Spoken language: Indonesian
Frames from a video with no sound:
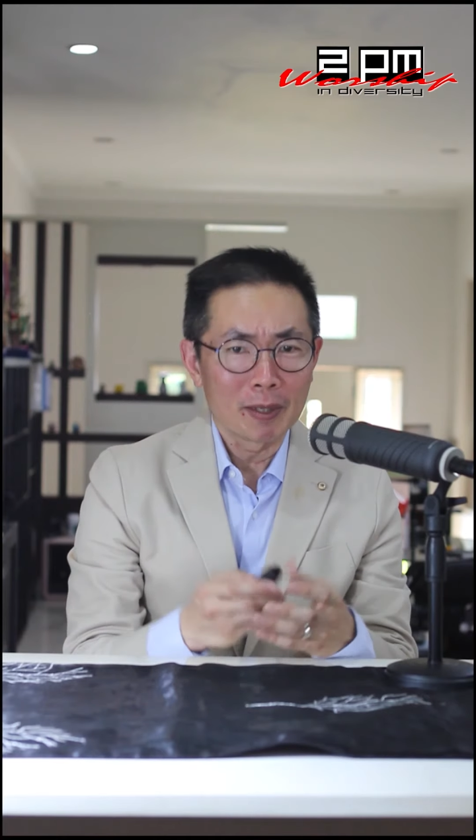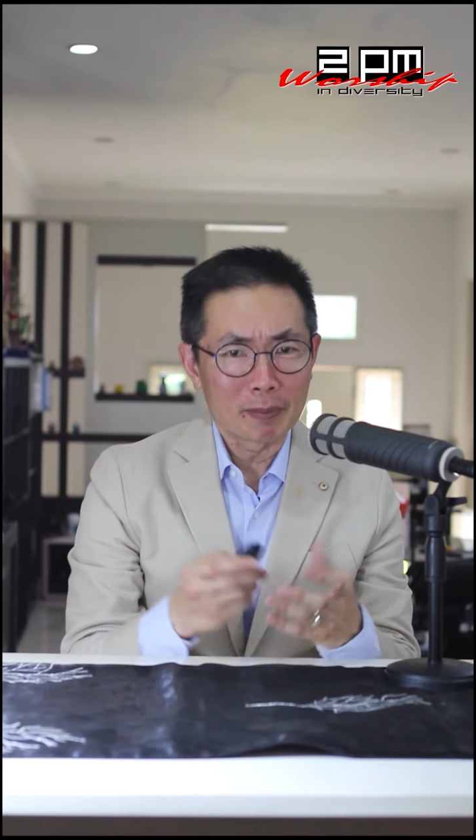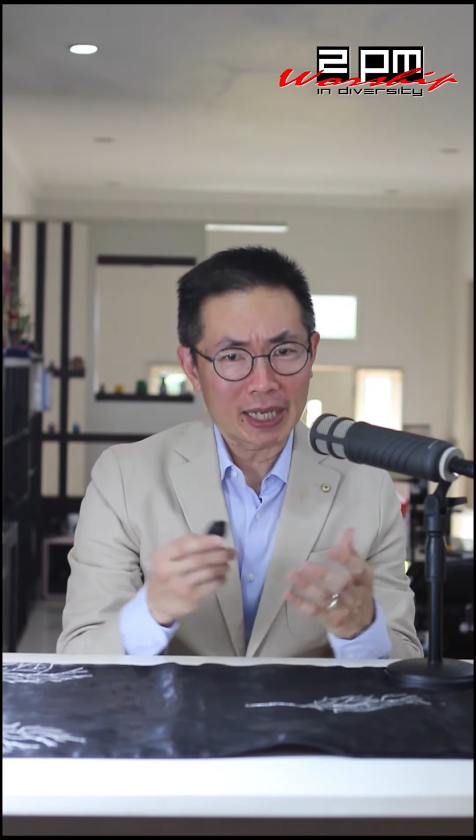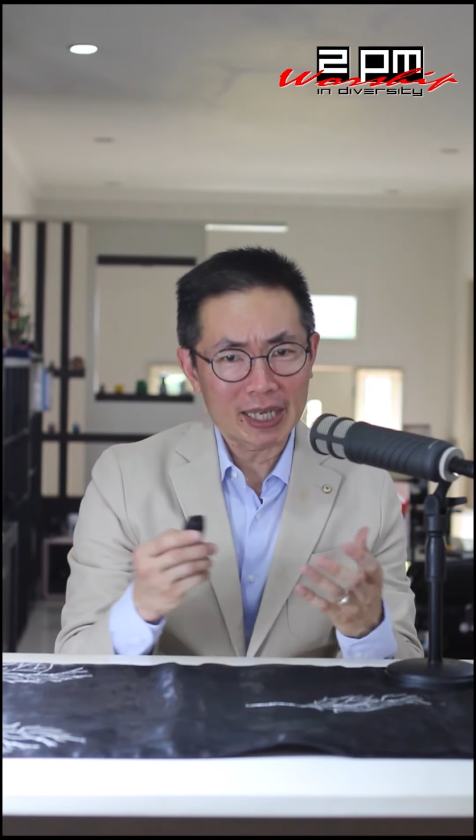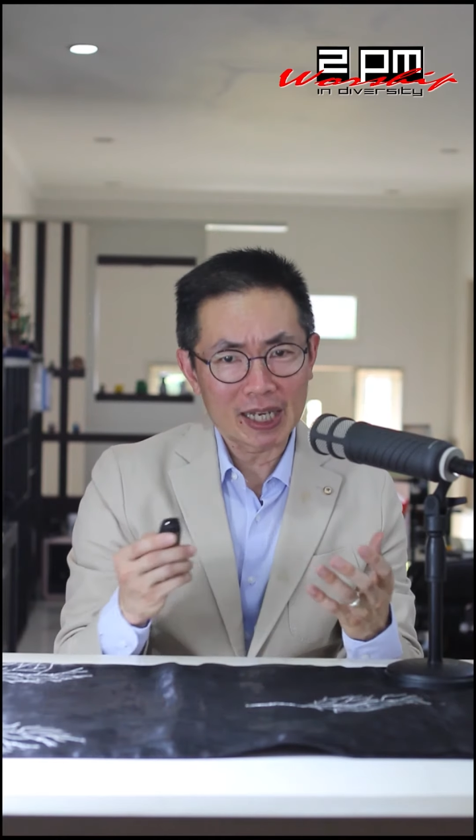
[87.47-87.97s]

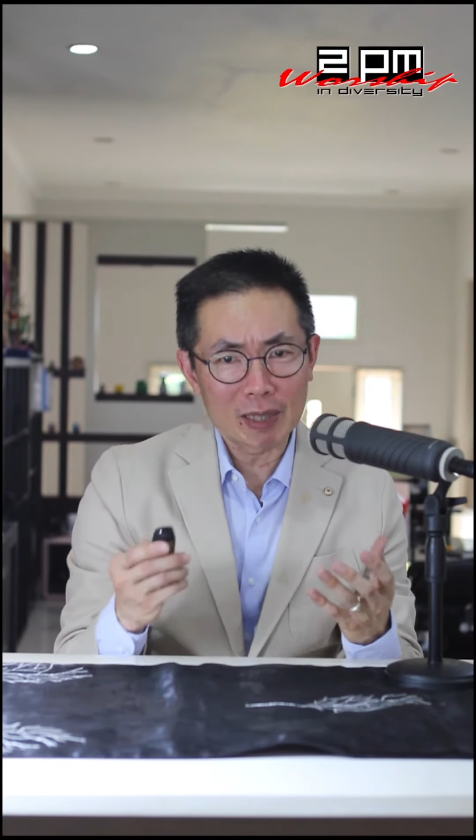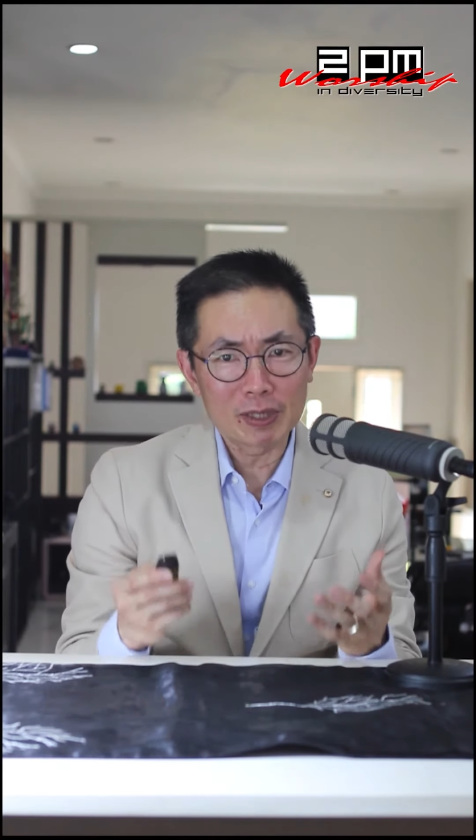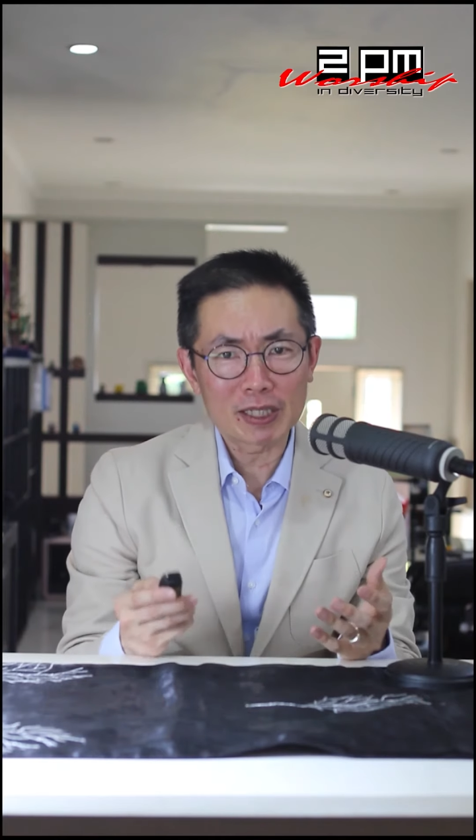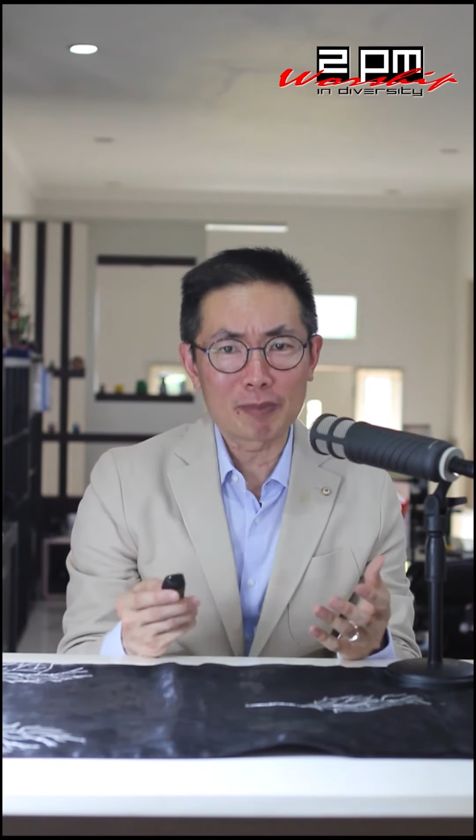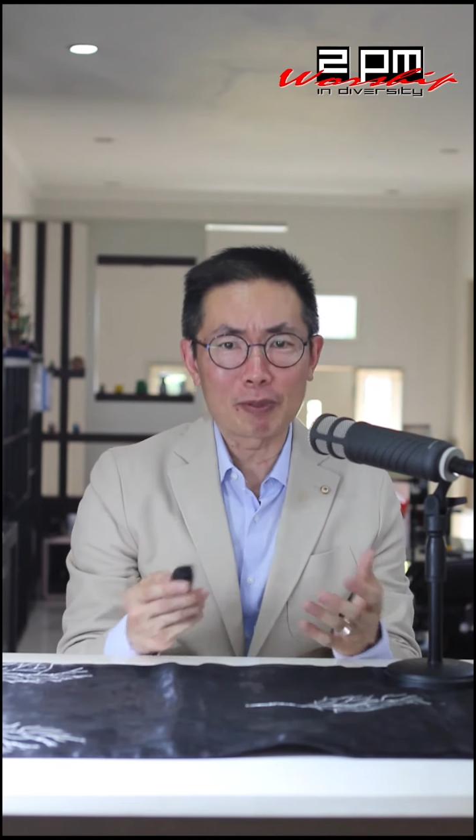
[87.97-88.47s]
mereka nggak
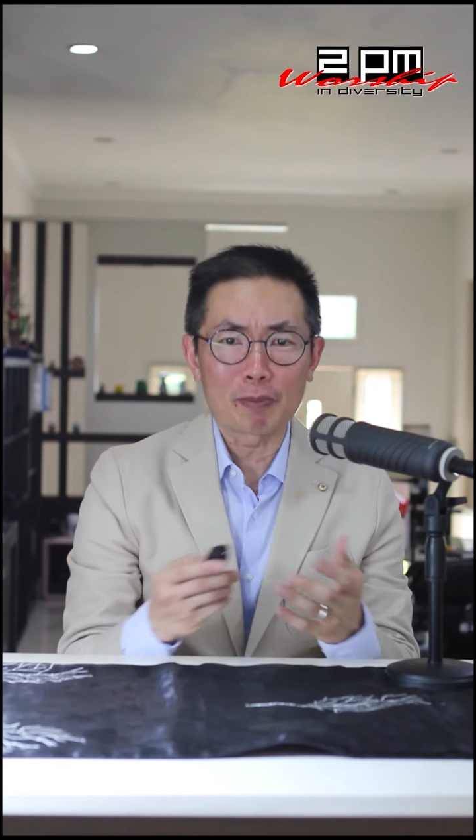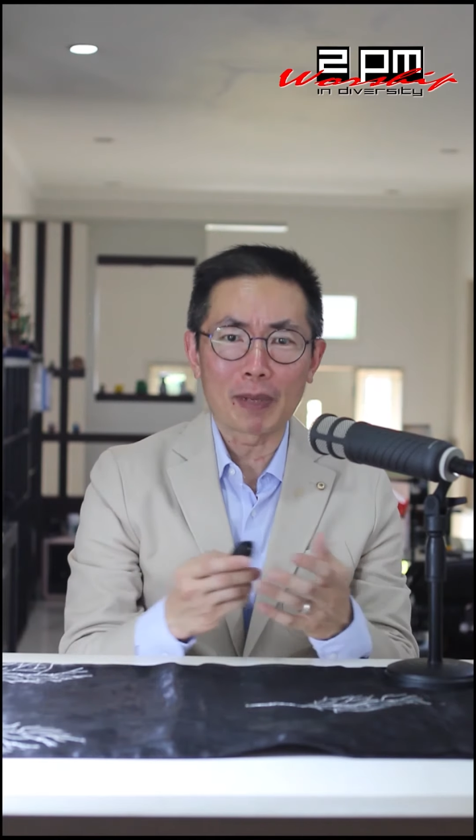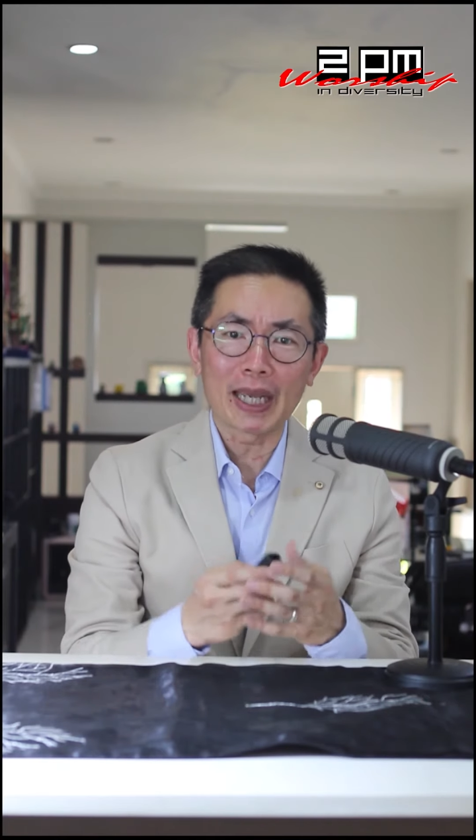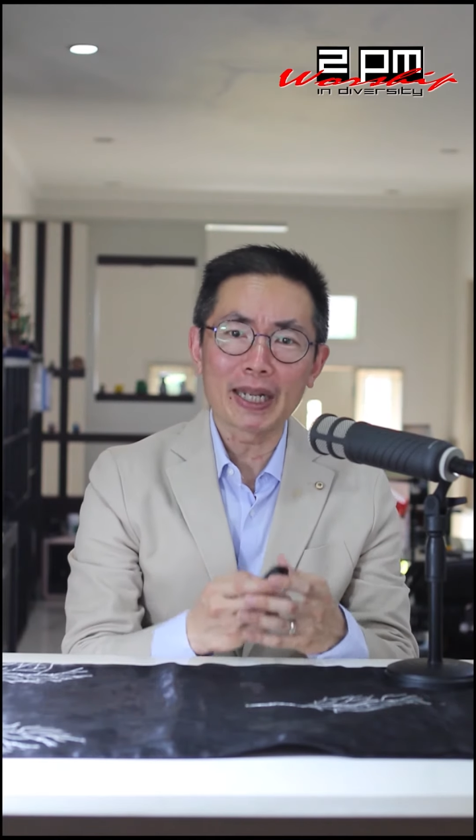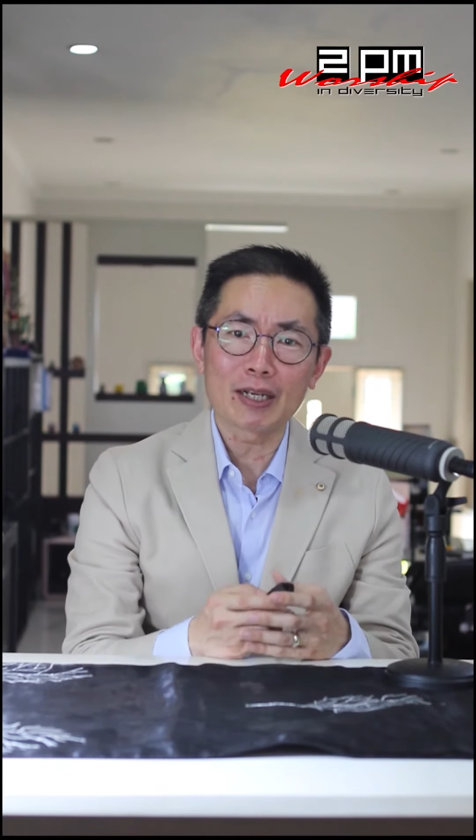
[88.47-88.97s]
bisa
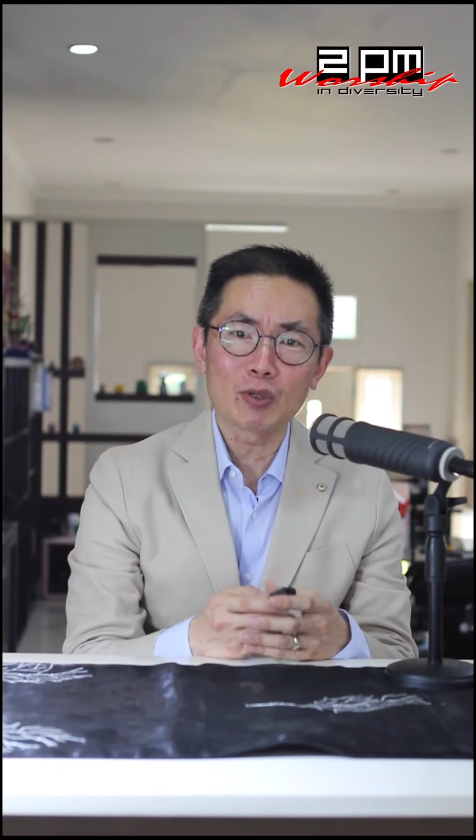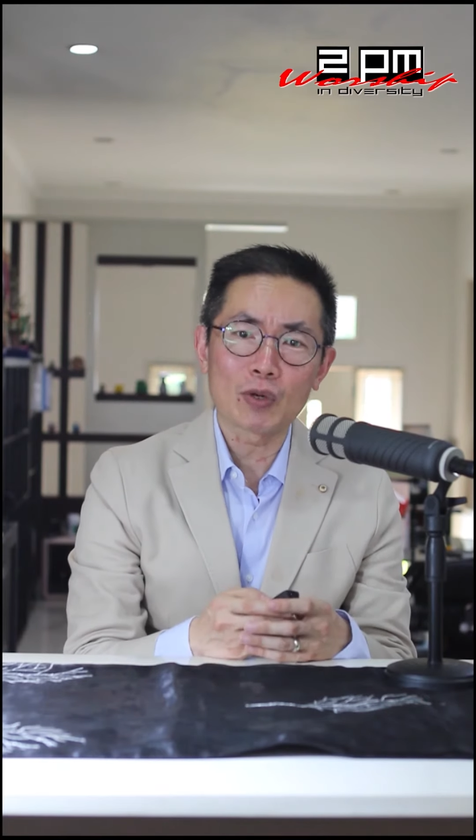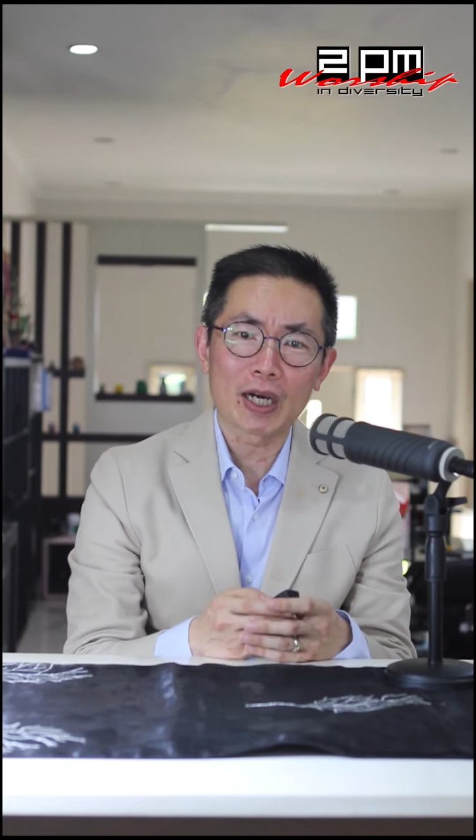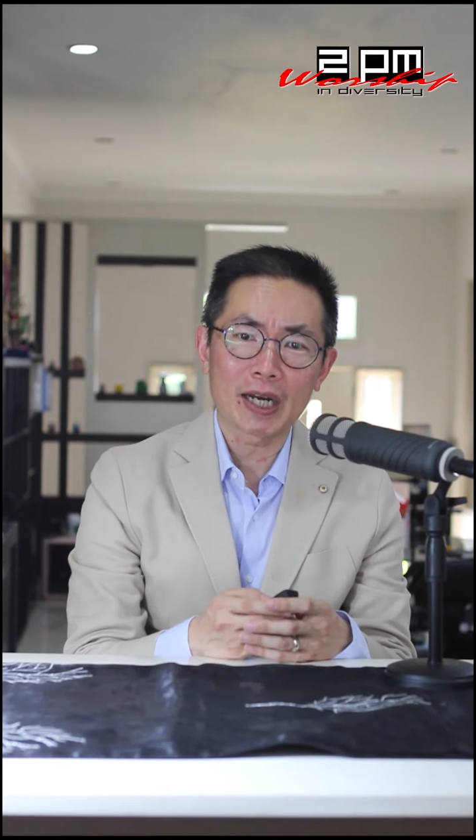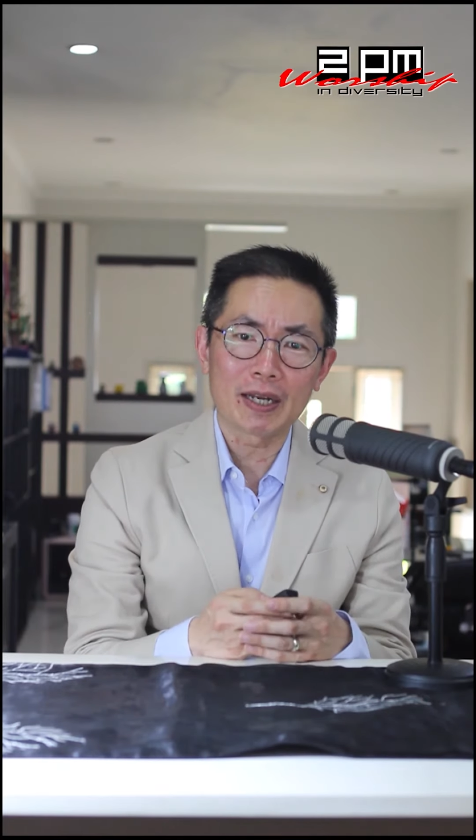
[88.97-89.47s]
bermain
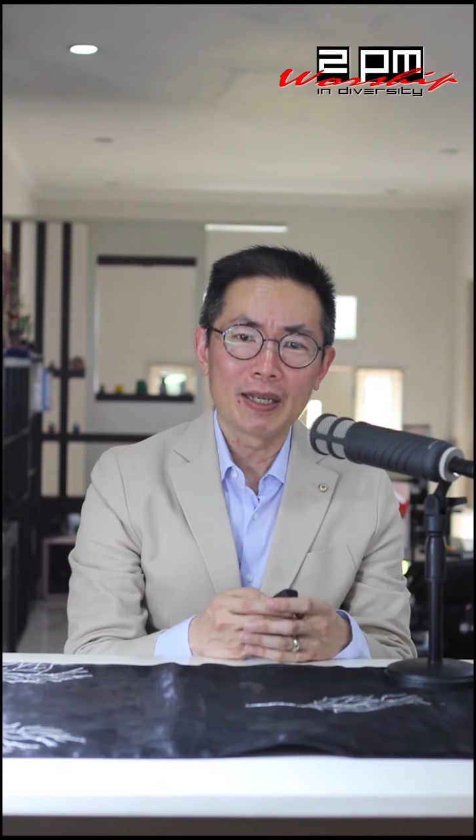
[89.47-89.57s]
keluar,